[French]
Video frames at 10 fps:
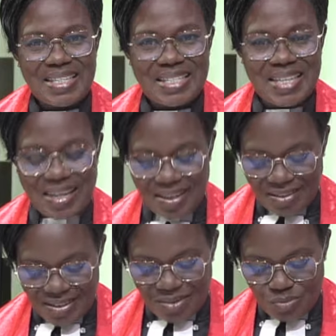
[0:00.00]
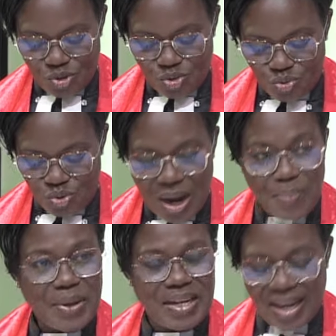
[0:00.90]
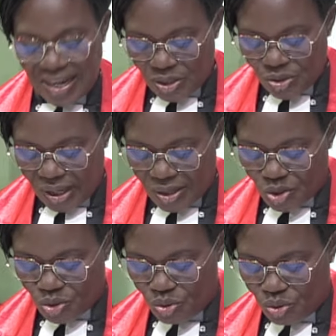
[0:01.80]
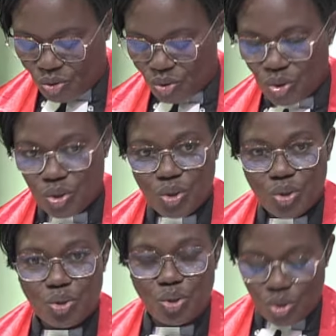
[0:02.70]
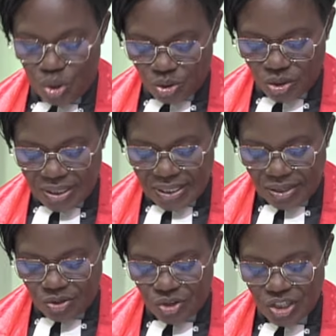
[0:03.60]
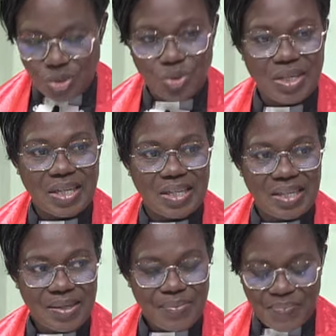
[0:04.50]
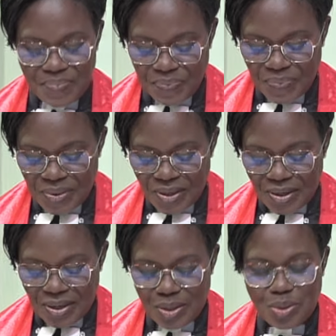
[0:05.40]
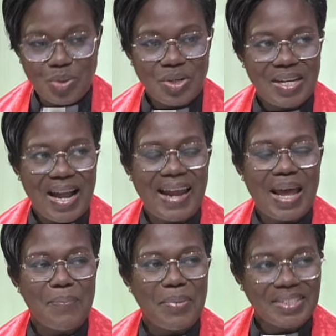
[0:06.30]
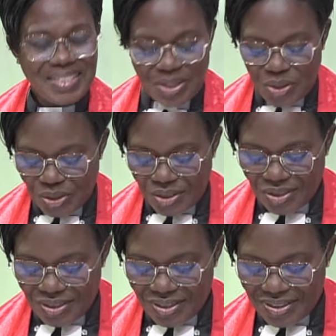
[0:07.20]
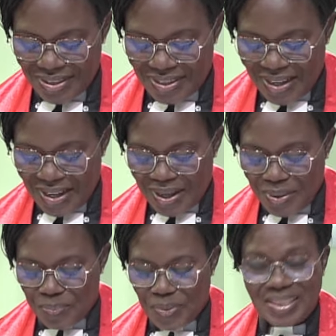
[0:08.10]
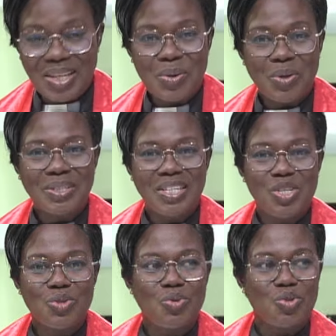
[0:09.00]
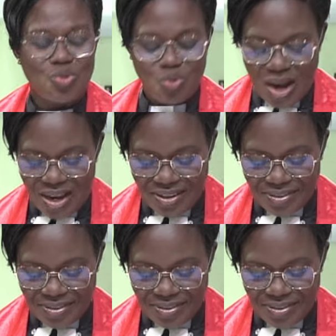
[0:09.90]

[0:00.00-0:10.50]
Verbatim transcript: 50e jour après la résurrection de notre Seigneur Jésus-Christ. Donc, à la Pentecôte, Pentecôte qui est un jour de joie,